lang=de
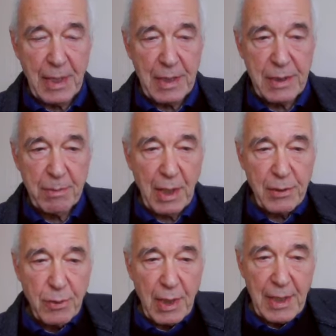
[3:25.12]
Ja, sie
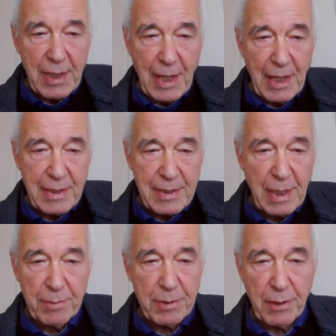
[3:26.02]
machen sogar ihr eigenes
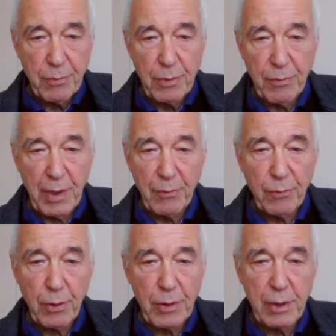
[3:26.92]
Selbst dafür
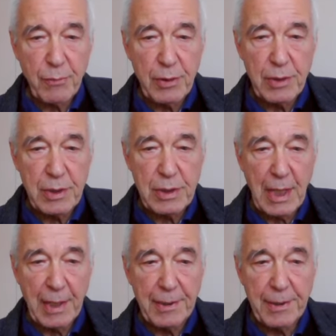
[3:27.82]
verantwortlich für dieses
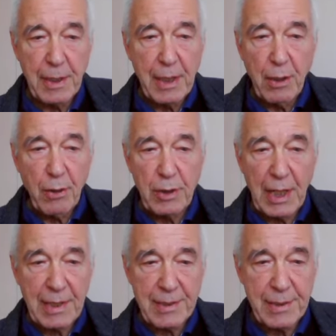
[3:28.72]
Leid
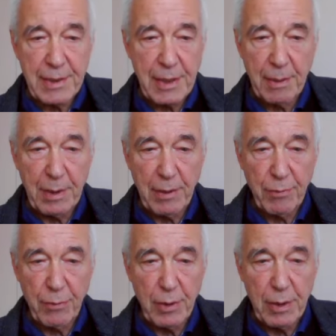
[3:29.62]
und hassen sich selber
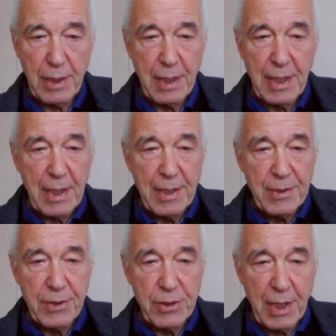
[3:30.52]
dafür.
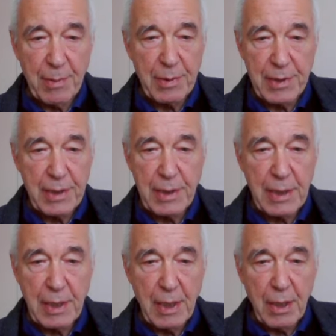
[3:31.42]
Sie schämen
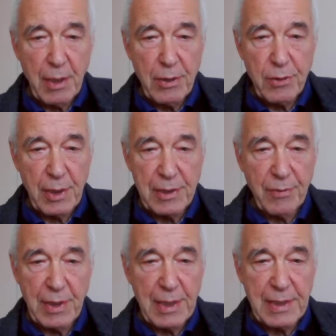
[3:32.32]
sich, so als
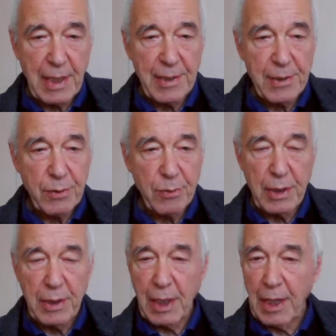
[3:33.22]
wäre das alles nur
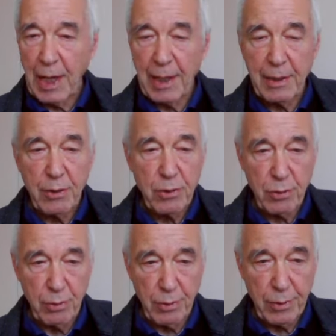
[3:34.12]
ihre eigene
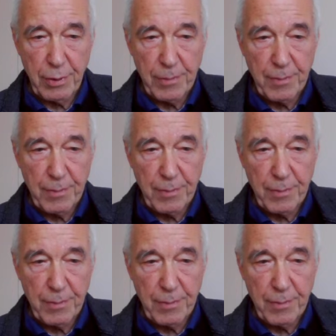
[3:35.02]
Schuld.